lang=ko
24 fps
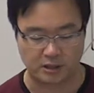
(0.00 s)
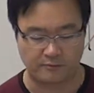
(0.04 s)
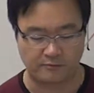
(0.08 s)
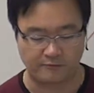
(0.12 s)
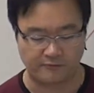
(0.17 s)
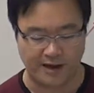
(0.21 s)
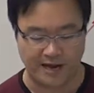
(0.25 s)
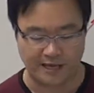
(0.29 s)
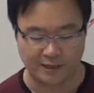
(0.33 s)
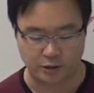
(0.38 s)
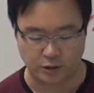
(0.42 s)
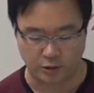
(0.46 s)
and
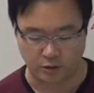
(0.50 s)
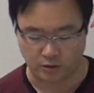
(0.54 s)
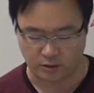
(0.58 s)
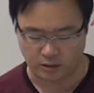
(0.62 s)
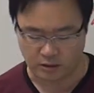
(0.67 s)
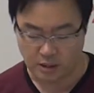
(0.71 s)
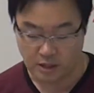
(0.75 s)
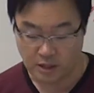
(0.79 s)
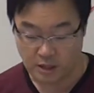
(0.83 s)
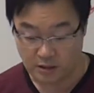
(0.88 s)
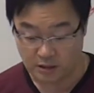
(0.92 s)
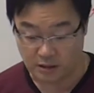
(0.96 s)
inventor.
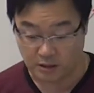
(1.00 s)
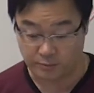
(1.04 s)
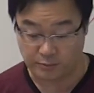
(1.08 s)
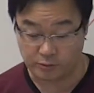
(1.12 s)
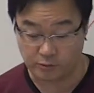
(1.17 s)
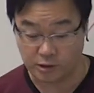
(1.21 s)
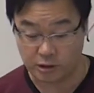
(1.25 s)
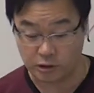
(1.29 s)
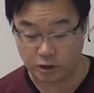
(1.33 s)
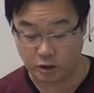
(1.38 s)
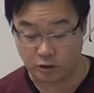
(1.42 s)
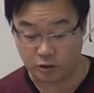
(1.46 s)
자,
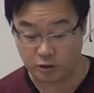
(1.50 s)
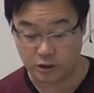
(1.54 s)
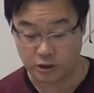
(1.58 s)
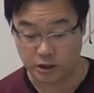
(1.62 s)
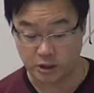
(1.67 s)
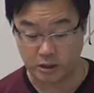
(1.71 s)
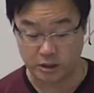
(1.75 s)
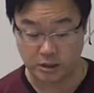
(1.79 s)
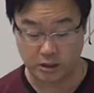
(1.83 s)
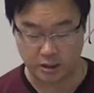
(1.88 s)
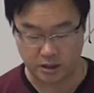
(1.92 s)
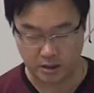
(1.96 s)
미국의
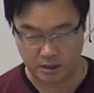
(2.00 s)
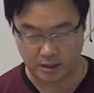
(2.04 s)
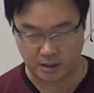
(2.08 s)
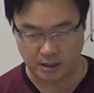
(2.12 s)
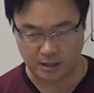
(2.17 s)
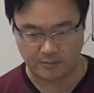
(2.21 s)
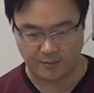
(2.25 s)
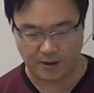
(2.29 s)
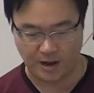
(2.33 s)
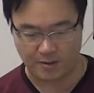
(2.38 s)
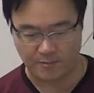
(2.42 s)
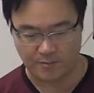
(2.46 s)

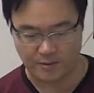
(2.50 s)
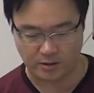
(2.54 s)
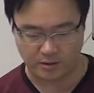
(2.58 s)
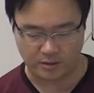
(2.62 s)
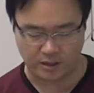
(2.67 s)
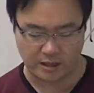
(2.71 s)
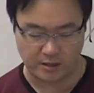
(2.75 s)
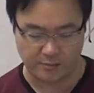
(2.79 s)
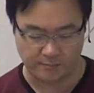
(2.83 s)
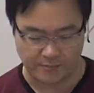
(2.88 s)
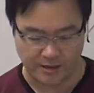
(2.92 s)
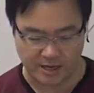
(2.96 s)
정치인이자
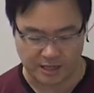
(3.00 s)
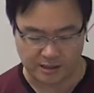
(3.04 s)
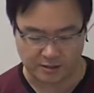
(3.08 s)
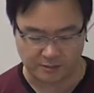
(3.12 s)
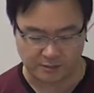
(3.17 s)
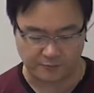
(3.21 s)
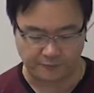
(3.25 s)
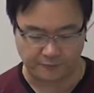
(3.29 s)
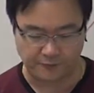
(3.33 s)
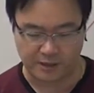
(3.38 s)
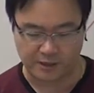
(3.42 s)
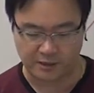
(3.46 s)
발명가인
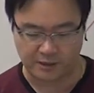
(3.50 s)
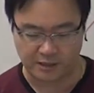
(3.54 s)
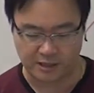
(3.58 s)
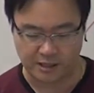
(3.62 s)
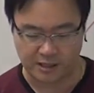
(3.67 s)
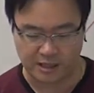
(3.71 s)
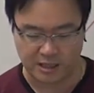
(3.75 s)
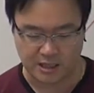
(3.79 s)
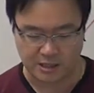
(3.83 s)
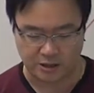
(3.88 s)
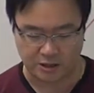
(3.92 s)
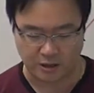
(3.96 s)
Benjamin f r a n k l
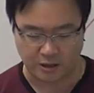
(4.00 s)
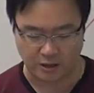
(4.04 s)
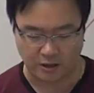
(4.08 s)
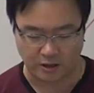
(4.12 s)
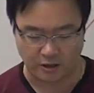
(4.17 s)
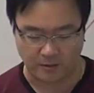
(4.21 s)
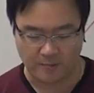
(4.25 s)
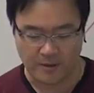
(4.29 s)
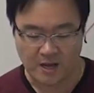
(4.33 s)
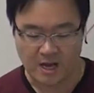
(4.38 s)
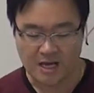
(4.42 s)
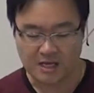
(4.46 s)
i n 이
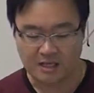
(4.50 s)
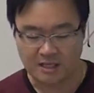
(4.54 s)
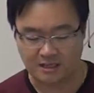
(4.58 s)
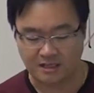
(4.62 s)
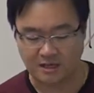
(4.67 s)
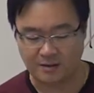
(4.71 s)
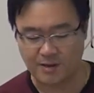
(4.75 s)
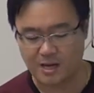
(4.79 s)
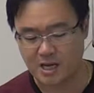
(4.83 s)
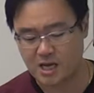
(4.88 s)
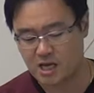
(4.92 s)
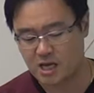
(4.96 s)
있어요. 이
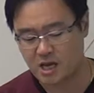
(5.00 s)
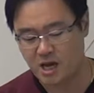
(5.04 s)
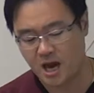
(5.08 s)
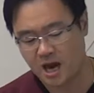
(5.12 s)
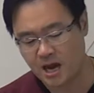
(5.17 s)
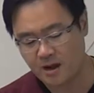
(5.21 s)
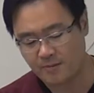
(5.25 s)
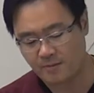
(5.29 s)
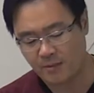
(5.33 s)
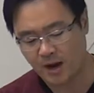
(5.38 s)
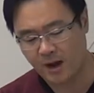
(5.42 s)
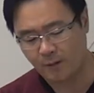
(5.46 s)
사람이
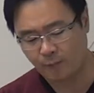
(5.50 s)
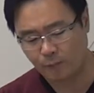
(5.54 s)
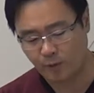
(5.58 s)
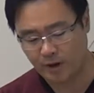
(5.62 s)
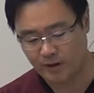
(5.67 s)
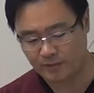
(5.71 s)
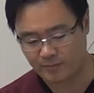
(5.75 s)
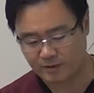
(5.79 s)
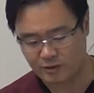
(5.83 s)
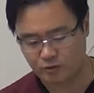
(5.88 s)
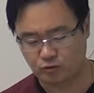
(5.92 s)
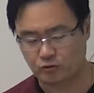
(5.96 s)
came up
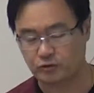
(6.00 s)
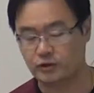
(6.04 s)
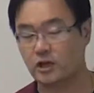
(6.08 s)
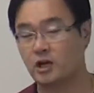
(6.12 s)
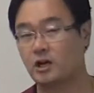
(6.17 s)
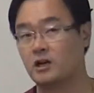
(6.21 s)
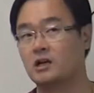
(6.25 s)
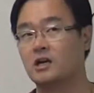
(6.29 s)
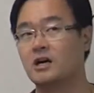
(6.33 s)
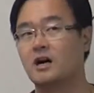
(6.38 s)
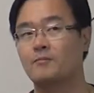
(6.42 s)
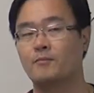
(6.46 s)
with,
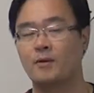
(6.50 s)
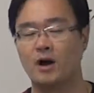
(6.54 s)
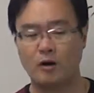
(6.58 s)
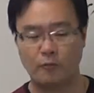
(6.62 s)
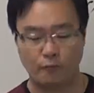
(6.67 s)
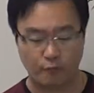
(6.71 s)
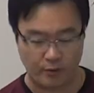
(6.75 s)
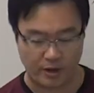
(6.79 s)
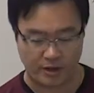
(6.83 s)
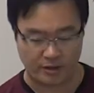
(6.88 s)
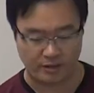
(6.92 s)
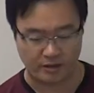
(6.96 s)
미치고세요. come
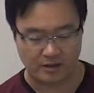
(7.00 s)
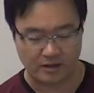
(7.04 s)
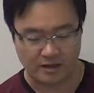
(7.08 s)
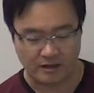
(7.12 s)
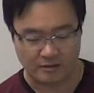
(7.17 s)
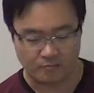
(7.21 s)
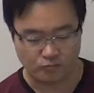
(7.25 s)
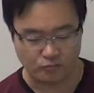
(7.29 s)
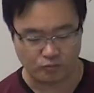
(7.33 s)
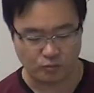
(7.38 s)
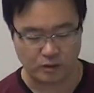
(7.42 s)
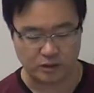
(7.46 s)
up with.
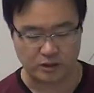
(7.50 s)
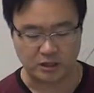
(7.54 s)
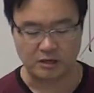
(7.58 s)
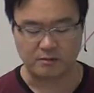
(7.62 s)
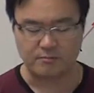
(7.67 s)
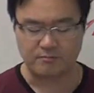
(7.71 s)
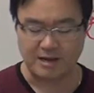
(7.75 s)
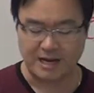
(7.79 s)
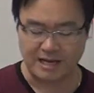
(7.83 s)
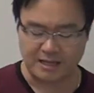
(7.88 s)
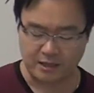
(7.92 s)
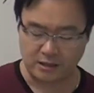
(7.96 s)
무엇을
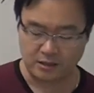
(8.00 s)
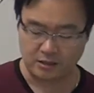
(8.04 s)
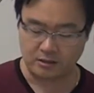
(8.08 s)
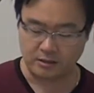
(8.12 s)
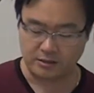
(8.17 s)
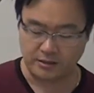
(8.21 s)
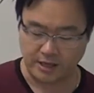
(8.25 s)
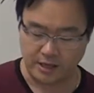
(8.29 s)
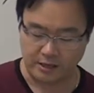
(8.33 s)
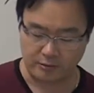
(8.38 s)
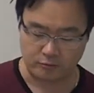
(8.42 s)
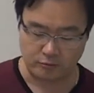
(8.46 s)

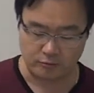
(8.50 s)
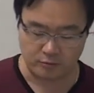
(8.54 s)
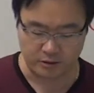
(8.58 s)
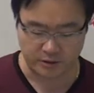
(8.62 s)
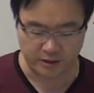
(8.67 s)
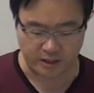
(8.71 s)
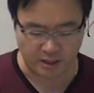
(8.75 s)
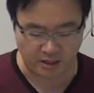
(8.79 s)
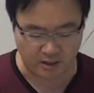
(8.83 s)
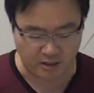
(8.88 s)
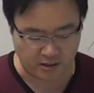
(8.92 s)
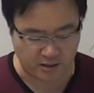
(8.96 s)
만들어내고
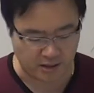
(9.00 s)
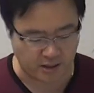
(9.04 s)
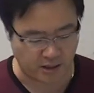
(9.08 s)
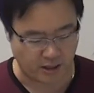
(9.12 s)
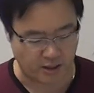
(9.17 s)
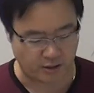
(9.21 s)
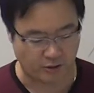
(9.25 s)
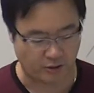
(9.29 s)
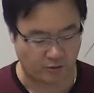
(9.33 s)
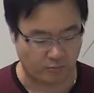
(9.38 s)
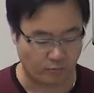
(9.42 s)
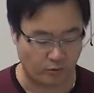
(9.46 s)

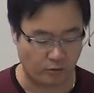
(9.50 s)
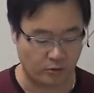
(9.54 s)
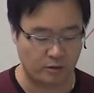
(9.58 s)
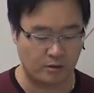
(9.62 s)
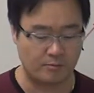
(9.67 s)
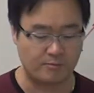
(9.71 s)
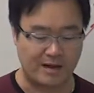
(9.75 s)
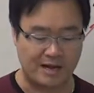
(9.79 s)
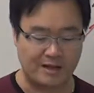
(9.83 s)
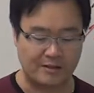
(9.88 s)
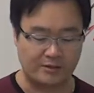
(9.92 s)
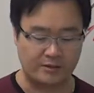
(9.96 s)
생각해내요.
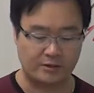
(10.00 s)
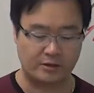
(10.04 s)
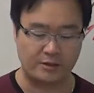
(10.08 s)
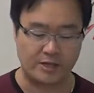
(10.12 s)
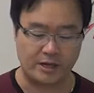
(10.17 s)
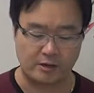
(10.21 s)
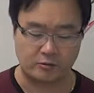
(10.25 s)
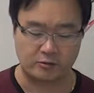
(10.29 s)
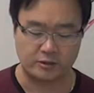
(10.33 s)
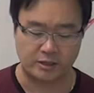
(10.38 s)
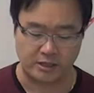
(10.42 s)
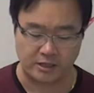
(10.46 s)
뭘
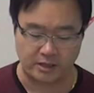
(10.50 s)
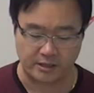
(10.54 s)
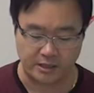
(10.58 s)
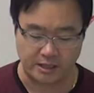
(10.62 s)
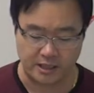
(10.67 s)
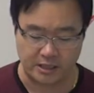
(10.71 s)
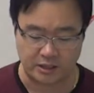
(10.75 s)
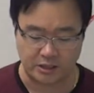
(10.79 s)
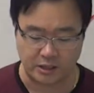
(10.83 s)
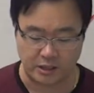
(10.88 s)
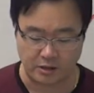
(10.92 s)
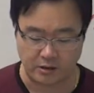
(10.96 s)
만들어내고
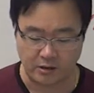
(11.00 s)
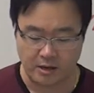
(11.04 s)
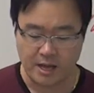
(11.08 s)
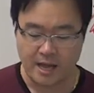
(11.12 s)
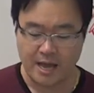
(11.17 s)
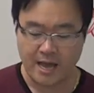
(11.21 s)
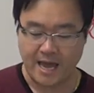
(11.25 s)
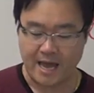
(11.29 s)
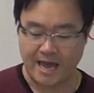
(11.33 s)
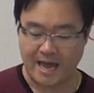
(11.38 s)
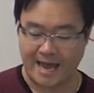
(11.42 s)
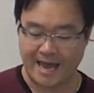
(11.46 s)
생각해냈어요?
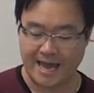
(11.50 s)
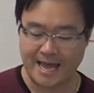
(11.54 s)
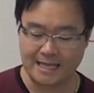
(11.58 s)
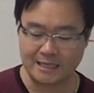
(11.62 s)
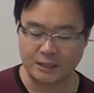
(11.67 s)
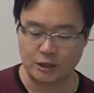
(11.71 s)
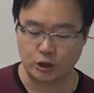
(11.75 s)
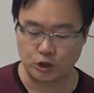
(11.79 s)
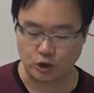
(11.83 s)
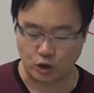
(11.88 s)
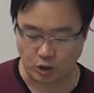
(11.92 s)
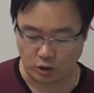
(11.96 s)

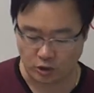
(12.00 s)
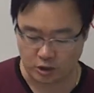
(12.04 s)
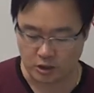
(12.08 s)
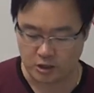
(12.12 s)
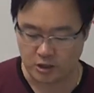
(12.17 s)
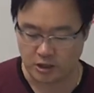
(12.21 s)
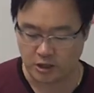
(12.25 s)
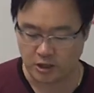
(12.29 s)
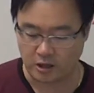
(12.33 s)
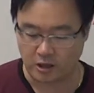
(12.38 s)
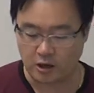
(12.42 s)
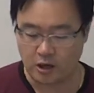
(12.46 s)

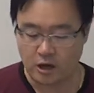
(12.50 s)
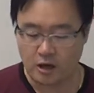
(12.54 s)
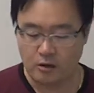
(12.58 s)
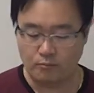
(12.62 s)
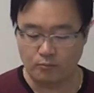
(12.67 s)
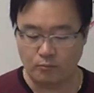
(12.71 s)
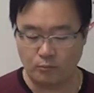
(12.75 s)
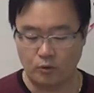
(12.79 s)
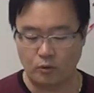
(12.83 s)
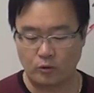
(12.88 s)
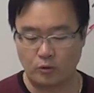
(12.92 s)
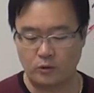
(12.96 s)
answer를요.
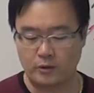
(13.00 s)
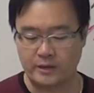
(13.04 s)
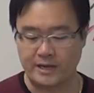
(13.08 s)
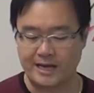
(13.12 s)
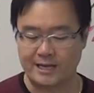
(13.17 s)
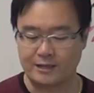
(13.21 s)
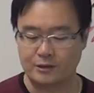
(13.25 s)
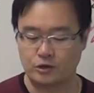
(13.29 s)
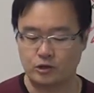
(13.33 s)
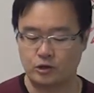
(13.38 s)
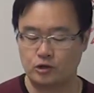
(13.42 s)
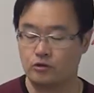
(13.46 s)
more
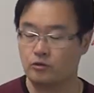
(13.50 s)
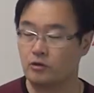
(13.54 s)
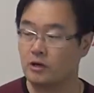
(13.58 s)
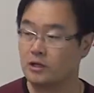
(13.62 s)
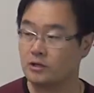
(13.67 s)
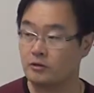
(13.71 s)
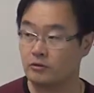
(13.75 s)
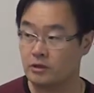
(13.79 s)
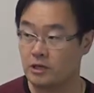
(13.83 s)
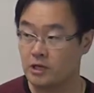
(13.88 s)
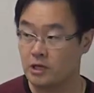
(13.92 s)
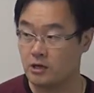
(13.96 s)
than
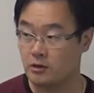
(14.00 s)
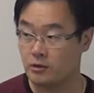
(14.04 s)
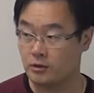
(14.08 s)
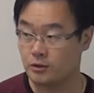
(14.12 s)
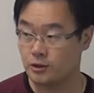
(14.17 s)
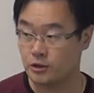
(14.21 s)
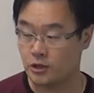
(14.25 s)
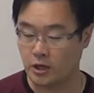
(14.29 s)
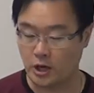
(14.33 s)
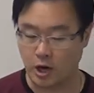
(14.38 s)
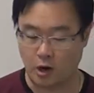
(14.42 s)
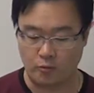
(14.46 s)
200
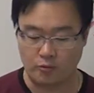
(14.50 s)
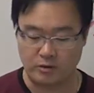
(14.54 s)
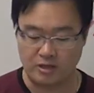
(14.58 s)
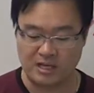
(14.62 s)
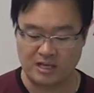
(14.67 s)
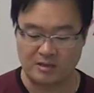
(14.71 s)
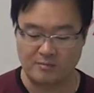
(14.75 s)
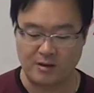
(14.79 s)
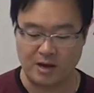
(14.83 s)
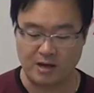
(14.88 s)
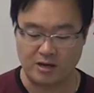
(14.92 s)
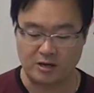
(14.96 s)
years ago.
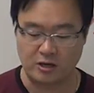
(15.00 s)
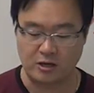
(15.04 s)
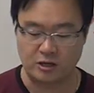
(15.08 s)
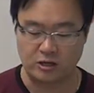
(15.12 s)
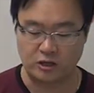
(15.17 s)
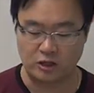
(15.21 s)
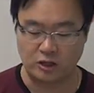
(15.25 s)
200년